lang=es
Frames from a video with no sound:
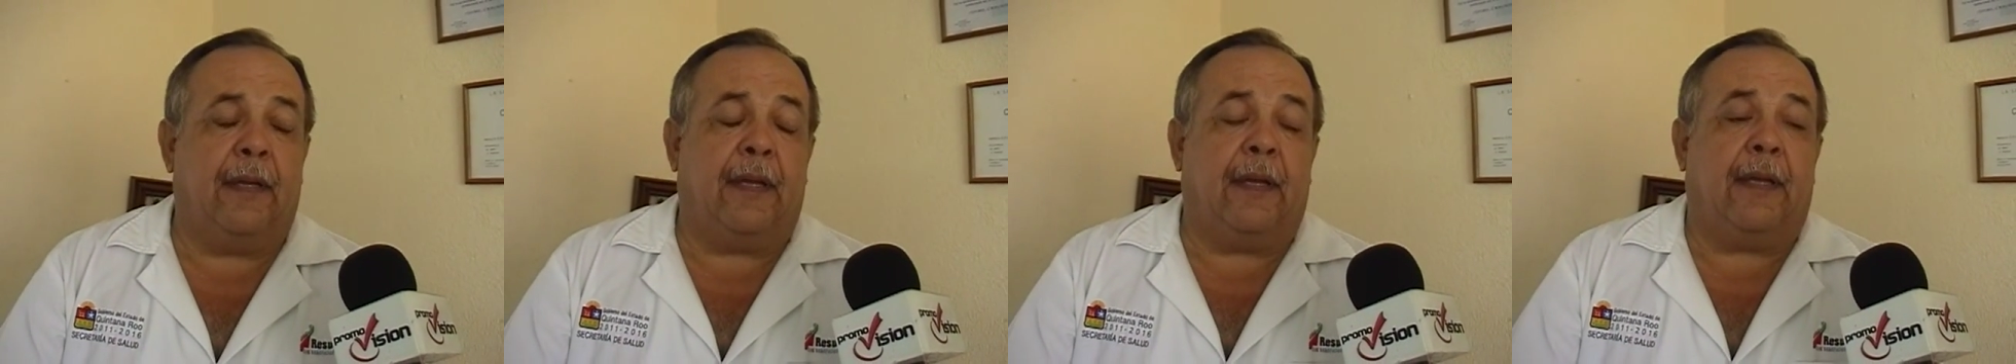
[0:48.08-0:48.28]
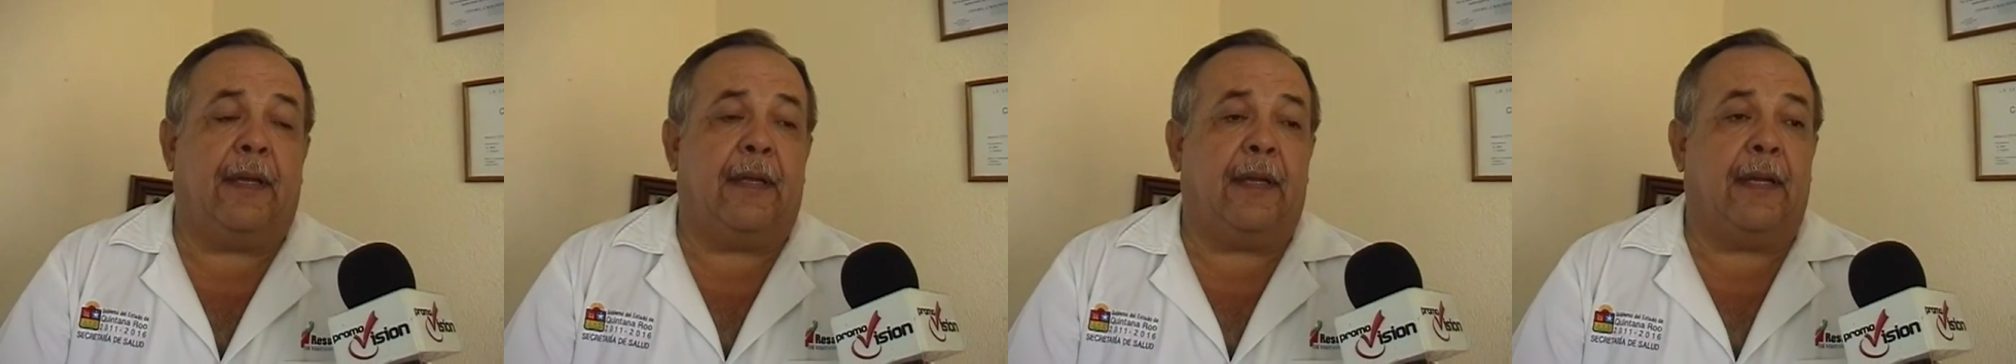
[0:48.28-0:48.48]

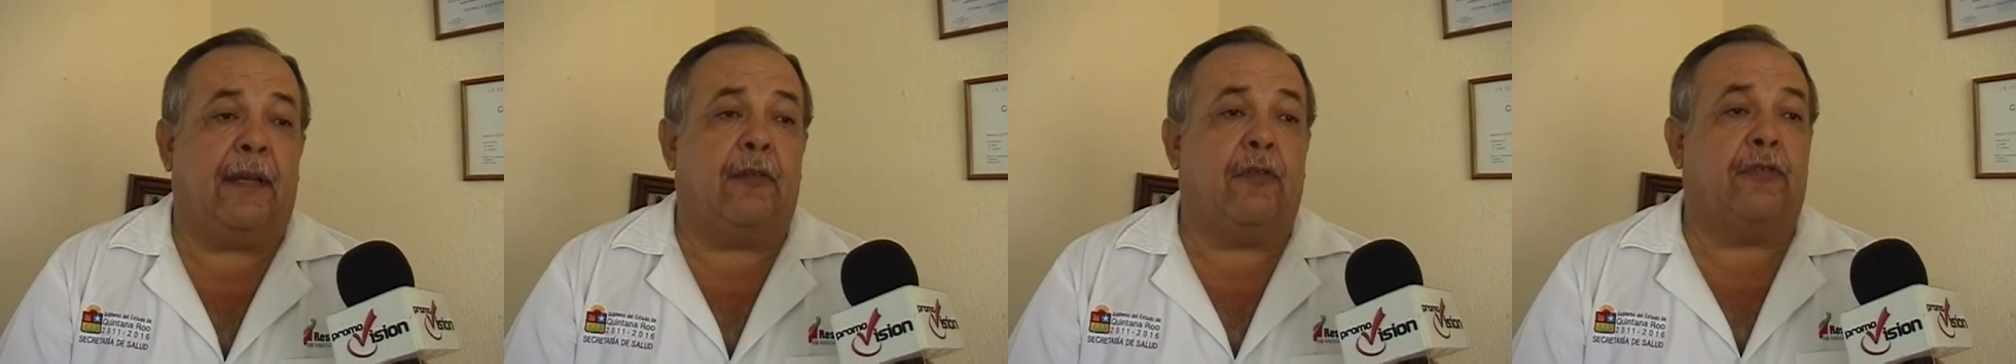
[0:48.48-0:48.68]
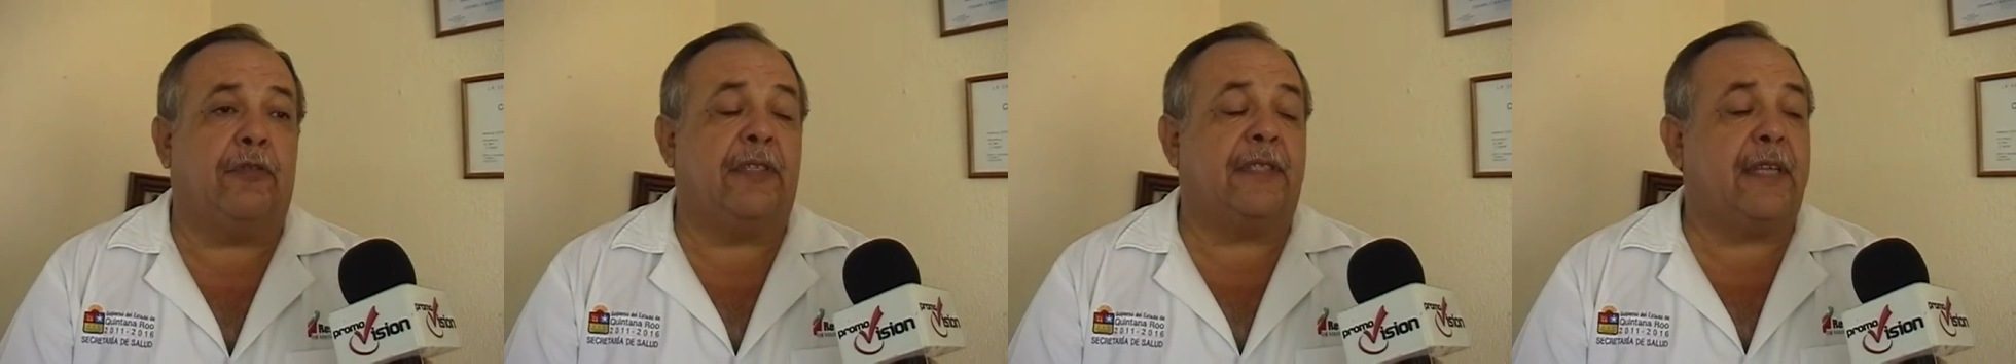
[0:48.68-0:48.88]

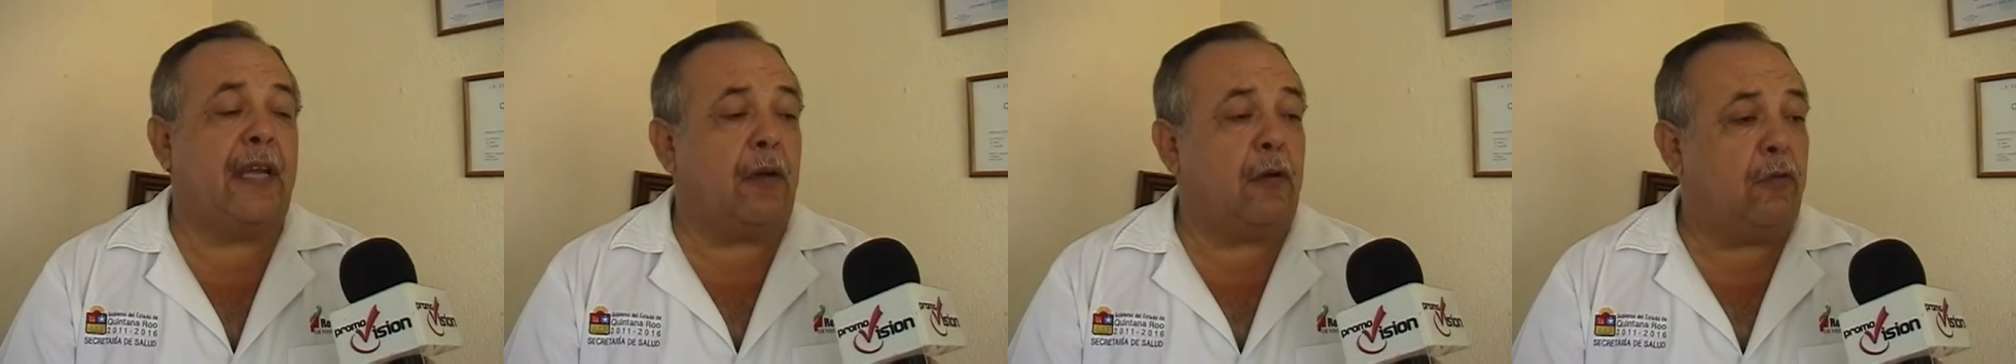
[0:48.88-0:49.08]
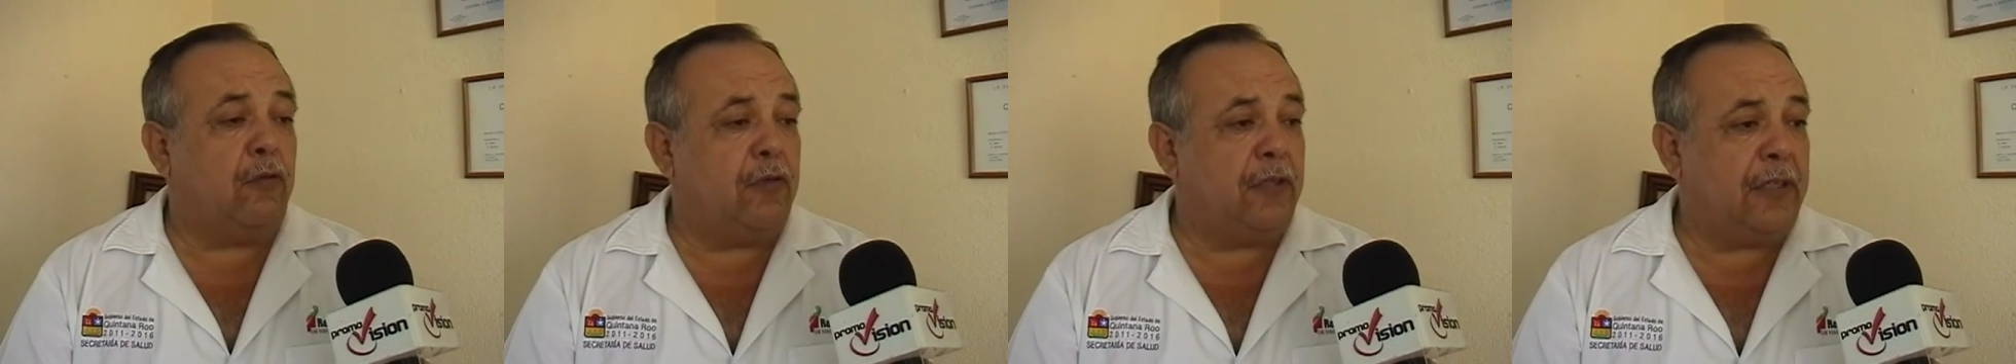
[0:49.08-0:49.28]
en donde
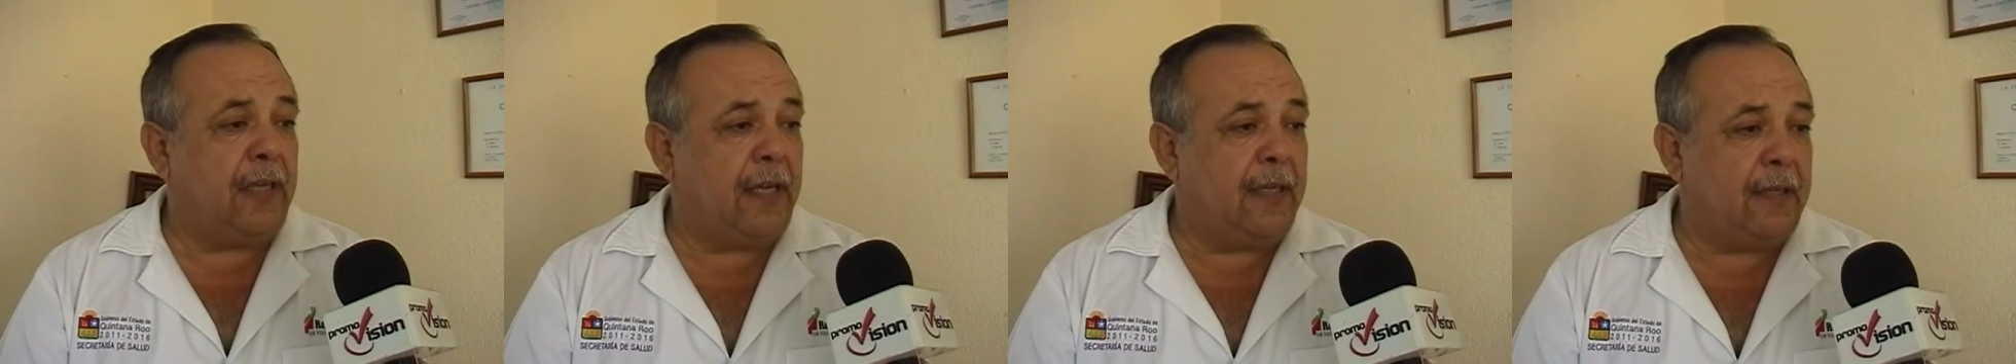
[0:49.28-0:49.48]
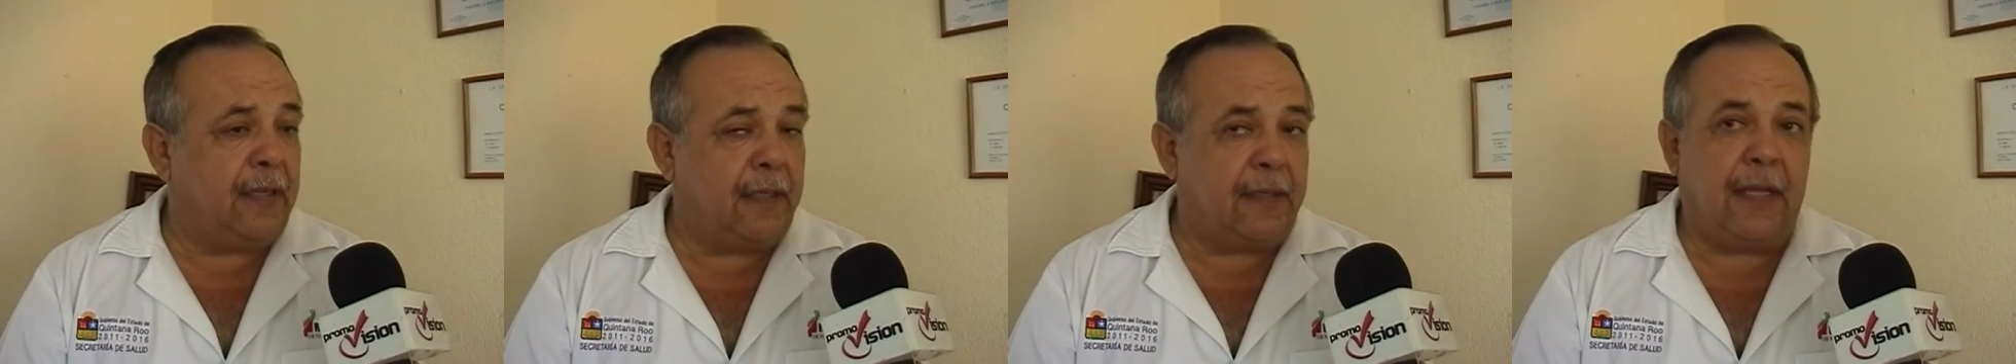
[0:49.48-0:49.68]
están
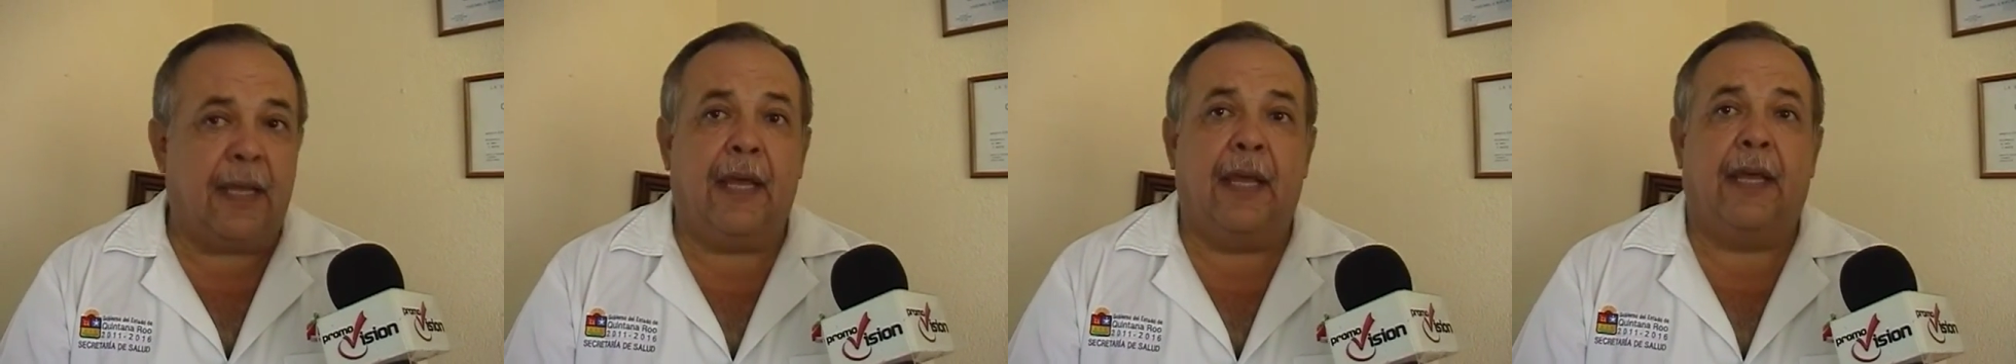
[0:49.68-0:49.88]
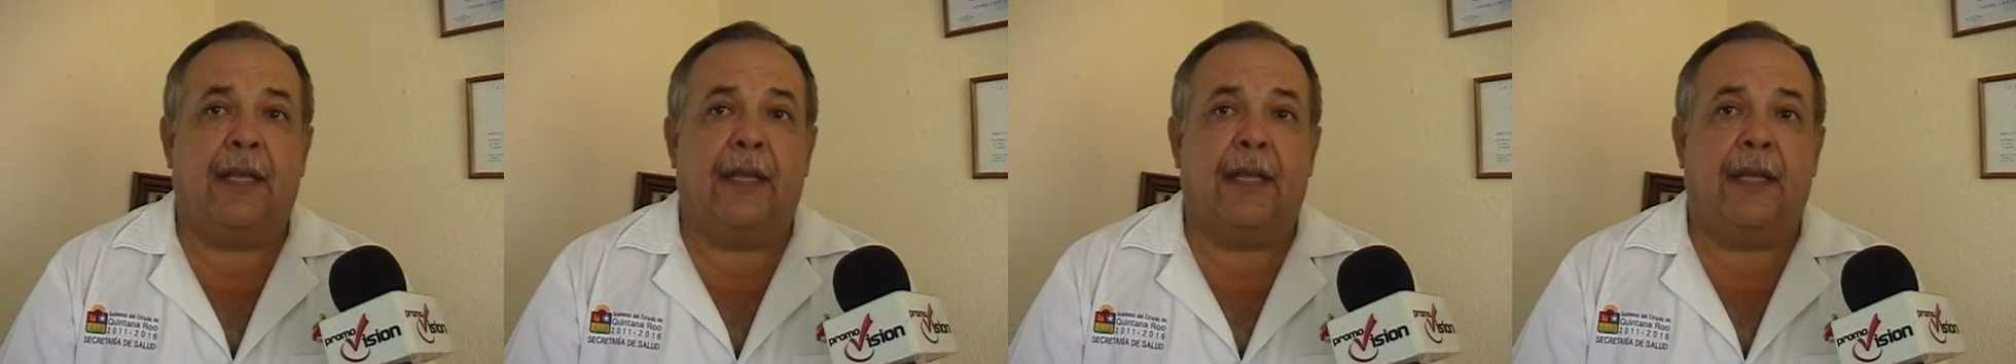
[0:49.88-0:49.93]
conscientes